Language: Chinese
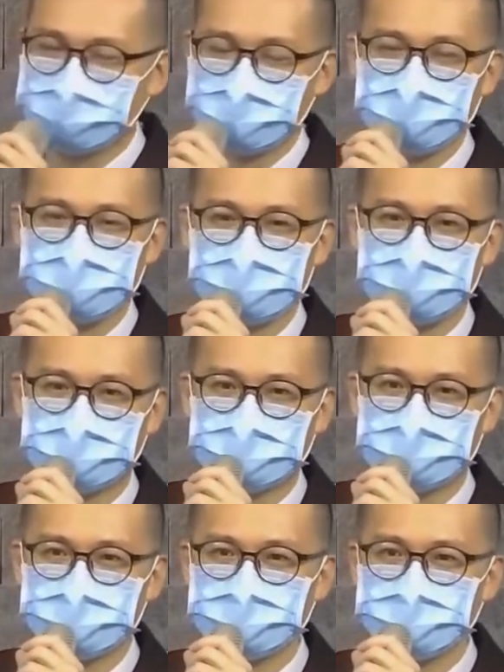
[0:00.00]
勒斯岛。
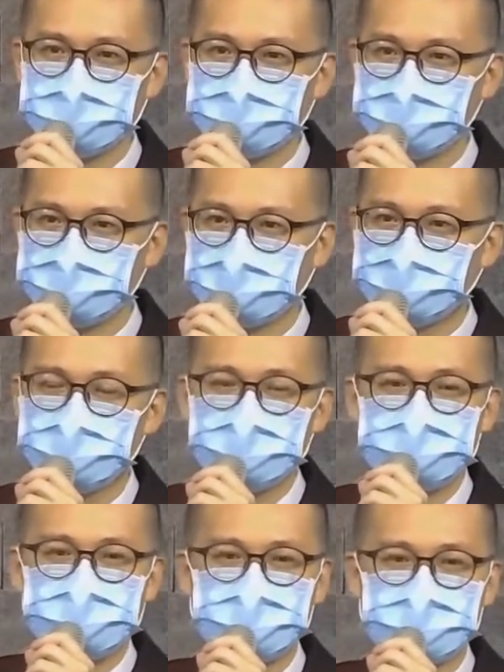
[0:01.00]
塞浦
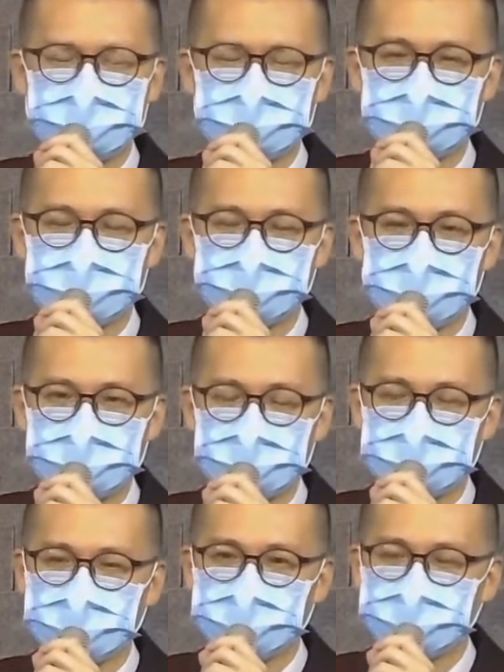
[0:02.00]
勒斯岛在圣经里面是
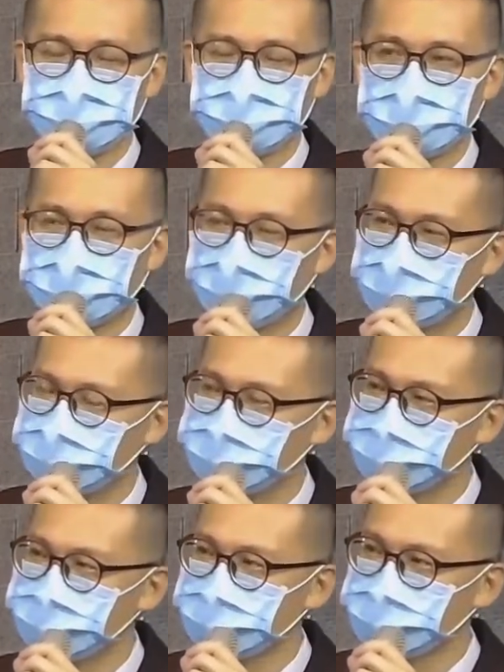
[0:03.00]
写啊。
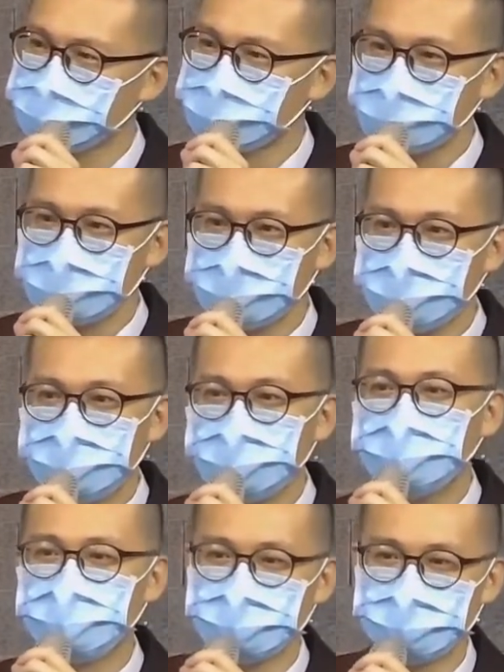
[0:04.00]
居
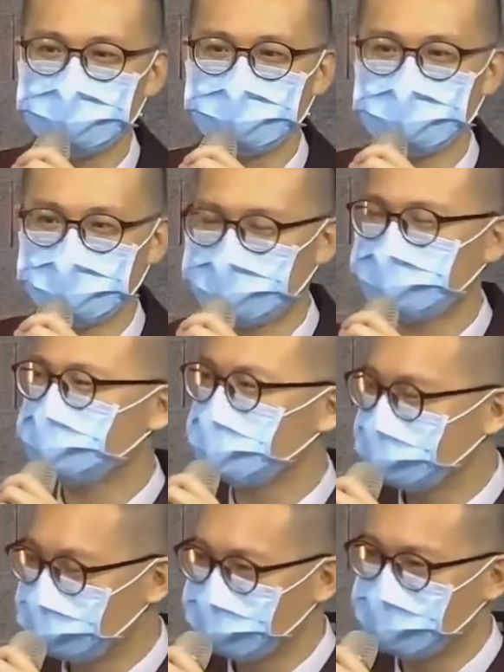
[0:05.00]
比路，对，师姐，
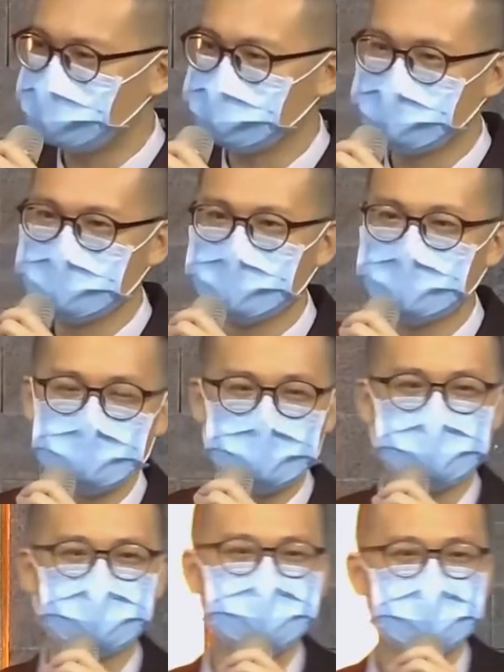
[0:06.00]
居比路，
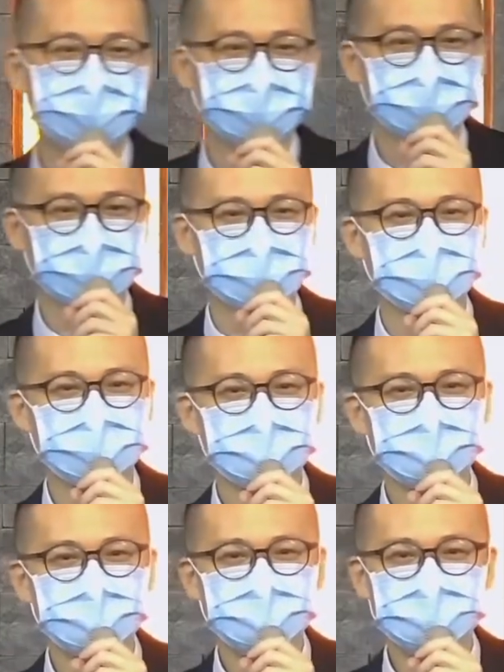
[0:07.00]
你知道塞浦路斯
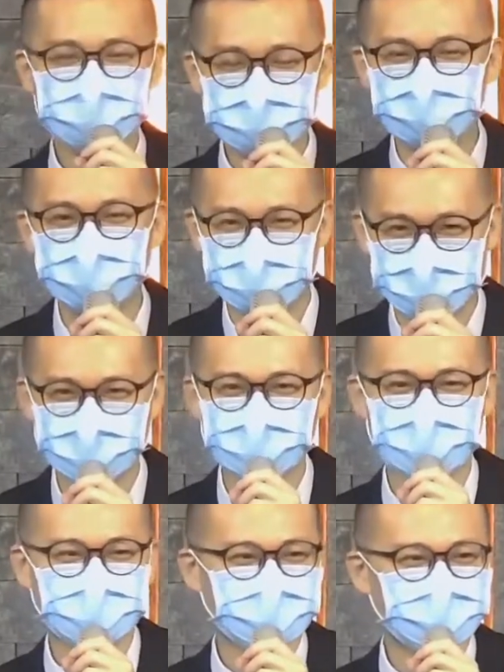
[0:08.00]
这个地方我还真
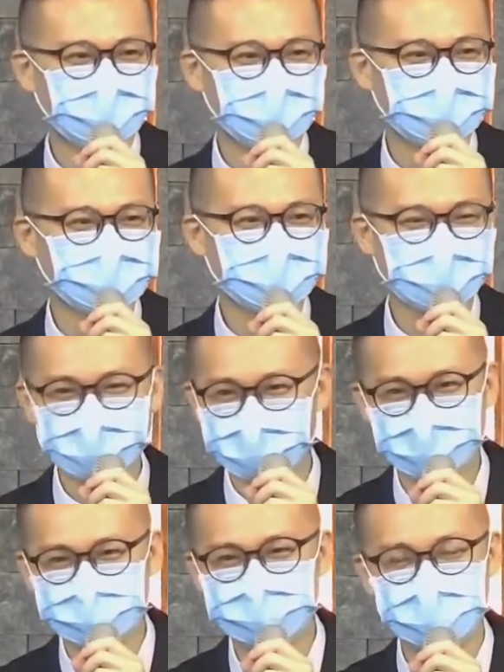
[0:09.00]
有去过，一个
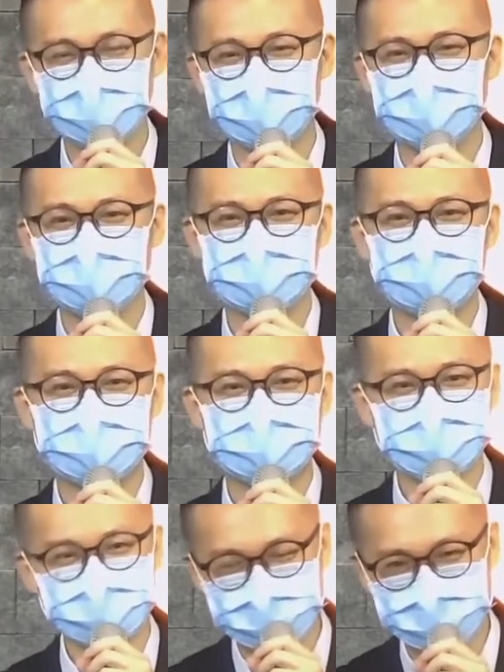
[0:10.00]
很漂亮的地方，
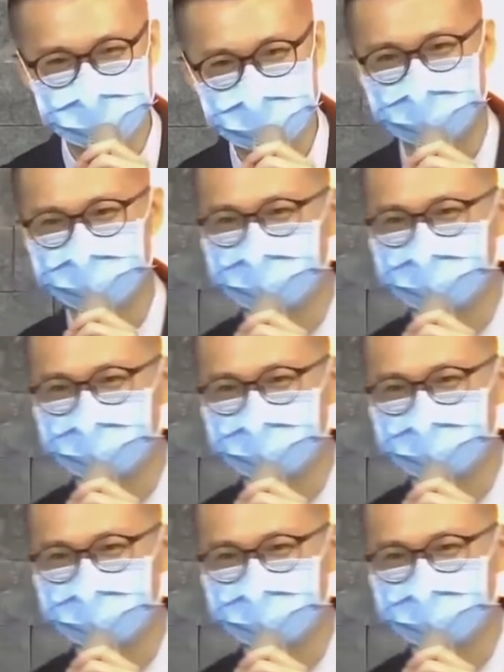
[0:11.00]
很有希腊文